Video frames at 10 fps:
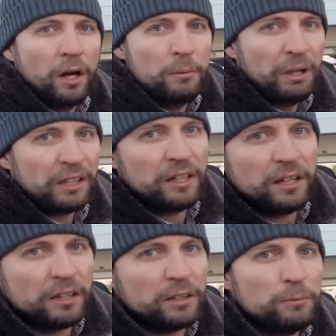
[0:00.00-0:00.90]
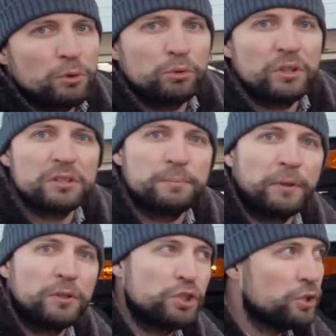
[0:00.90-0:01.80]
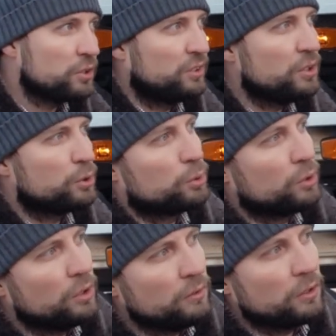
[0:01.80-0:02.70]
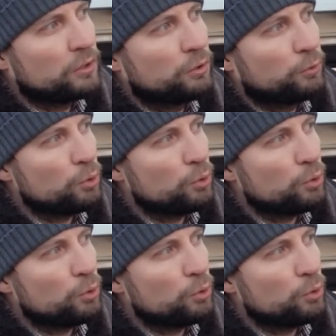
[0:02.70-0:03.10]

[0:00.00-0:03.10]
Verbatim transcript: А благодаря этому у нас получилось здесь установить